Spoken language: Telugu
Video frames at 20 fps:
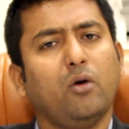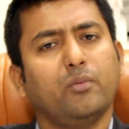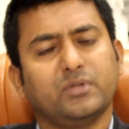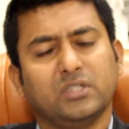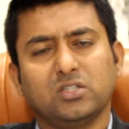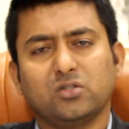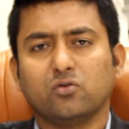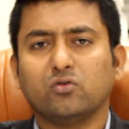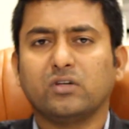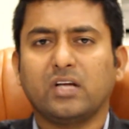
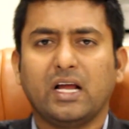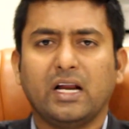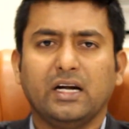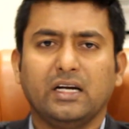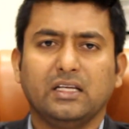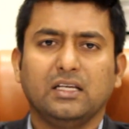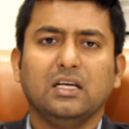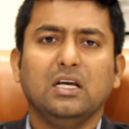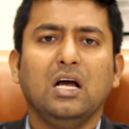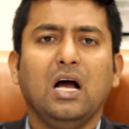ఆప్షన్స్
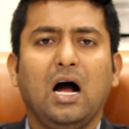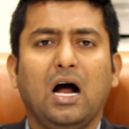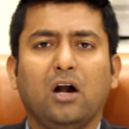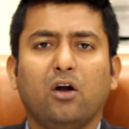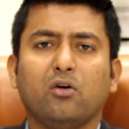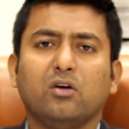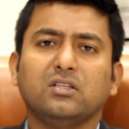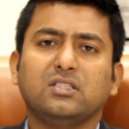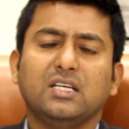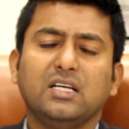ఉంటాయండి
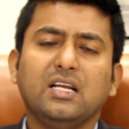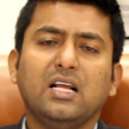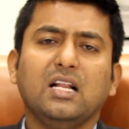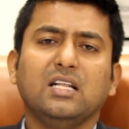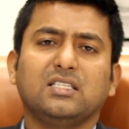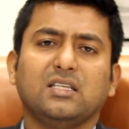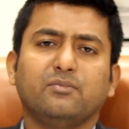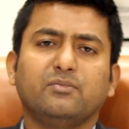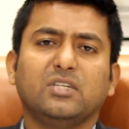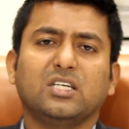అంటే ఒక
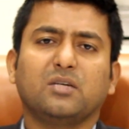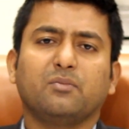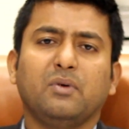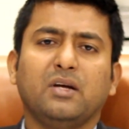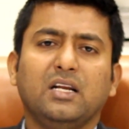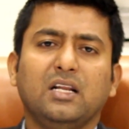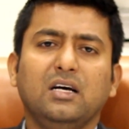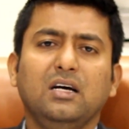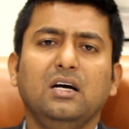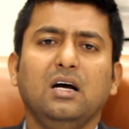సింగిల్ సబ్జెక్ట్
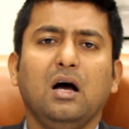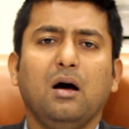పైన